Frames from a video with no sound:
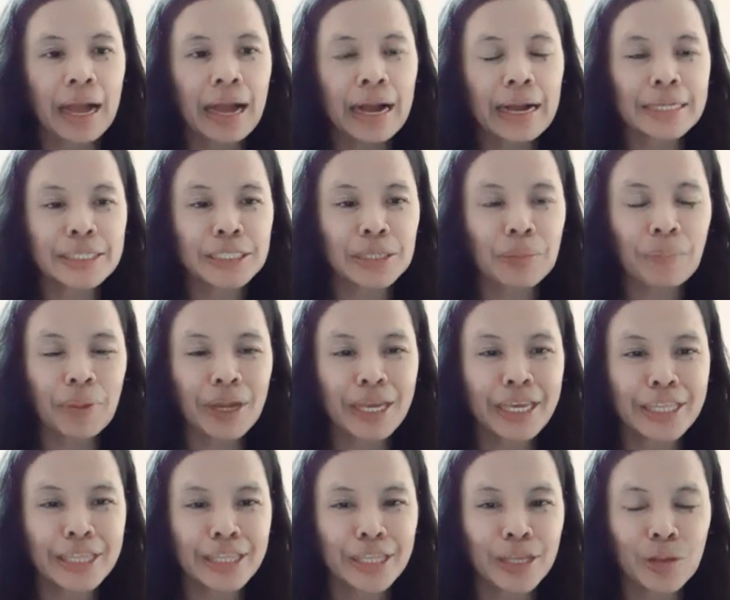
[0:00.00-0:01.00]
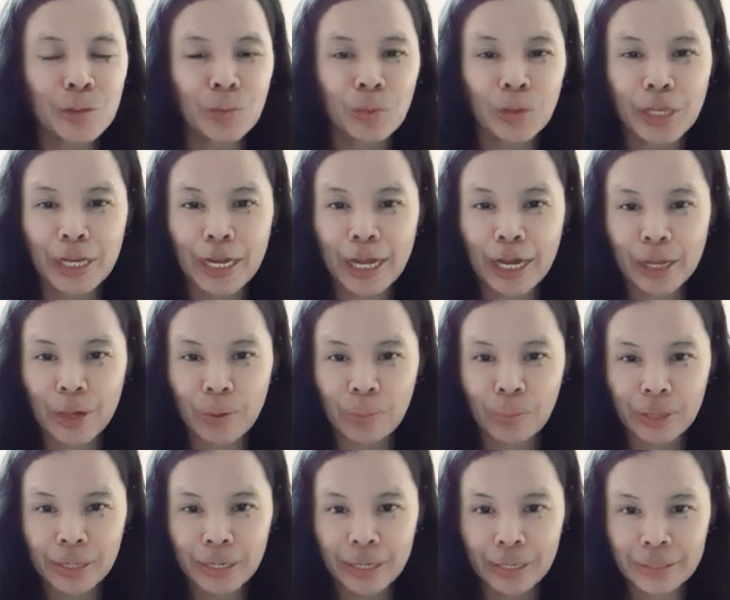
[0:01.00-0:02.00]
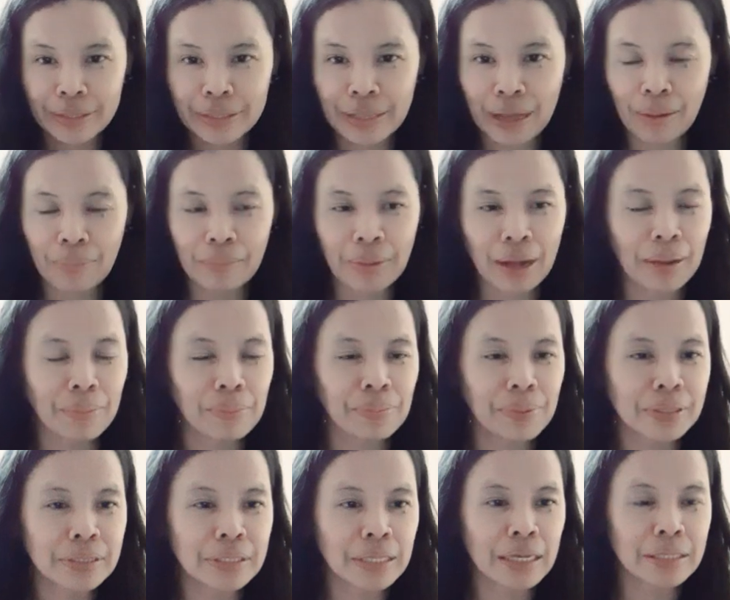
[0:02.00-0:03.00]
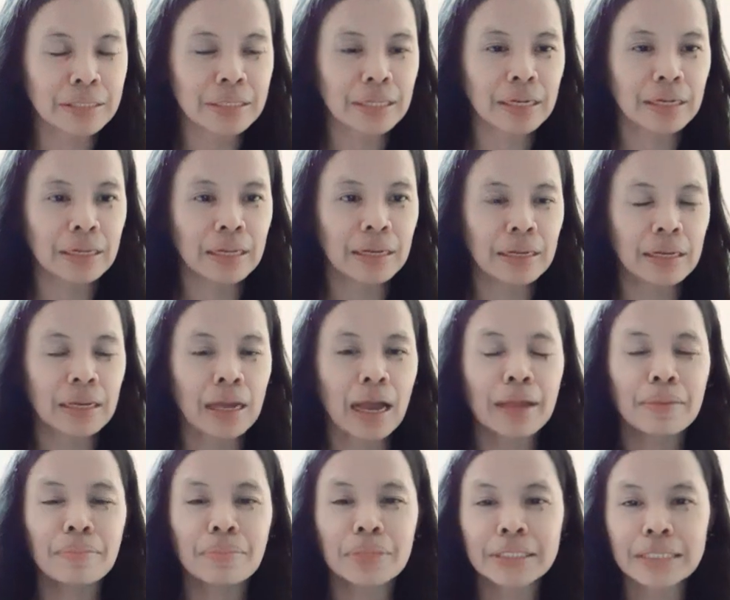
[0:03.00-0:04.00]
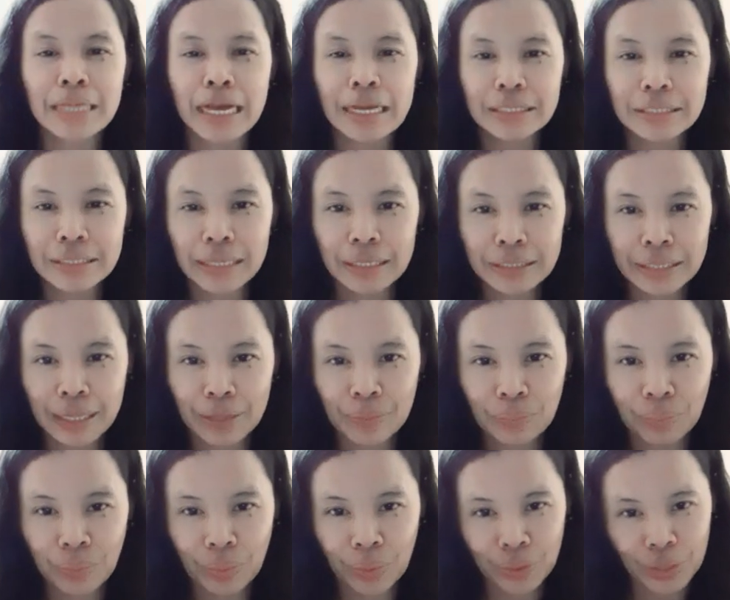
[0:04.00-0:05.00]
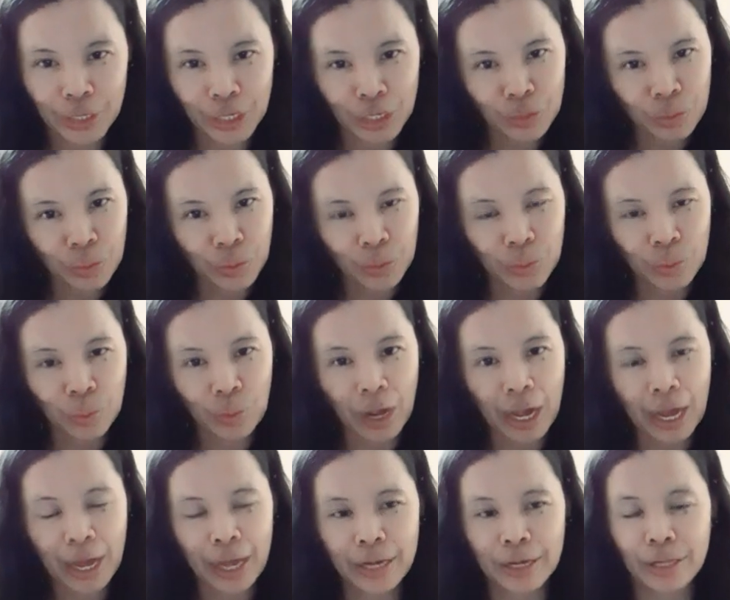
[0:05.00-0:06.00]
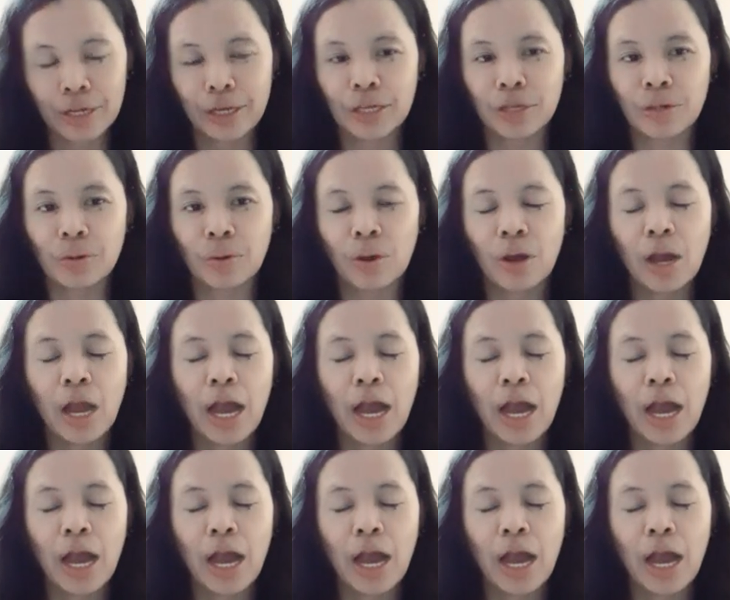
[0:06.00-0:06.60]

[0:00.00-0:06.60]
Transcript: Kasi pag hindi nyo ginagawa ng tama ang pagsasarili, ay masasaktan po ninyo yung ari ninyo.